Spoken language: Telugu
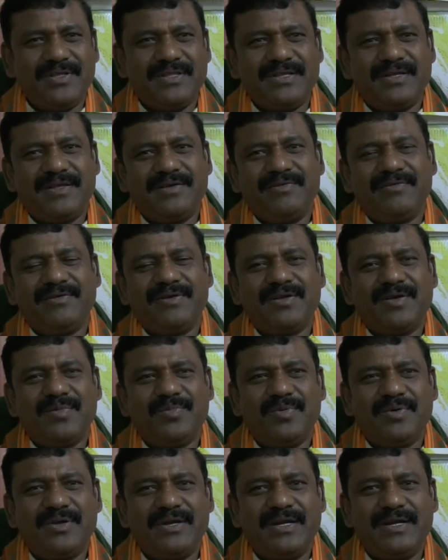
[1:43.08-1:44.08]
ఉండదు అన్న
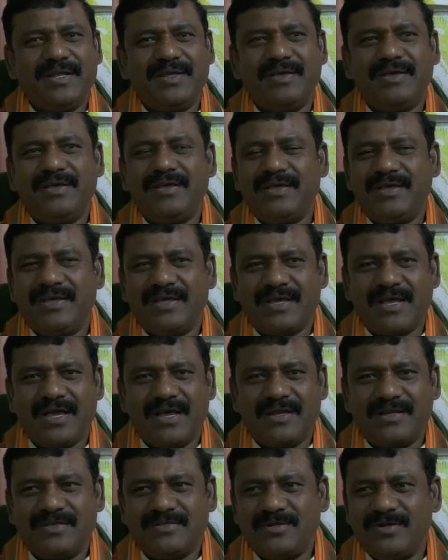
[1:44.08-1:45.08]
వర్గపూర్ అంటే
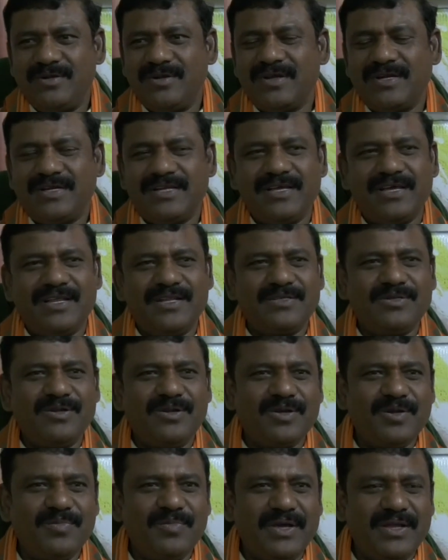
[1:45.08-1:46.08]
కాంగ్రెస్ వాళ్ళకి టీఆర్ఎస్లో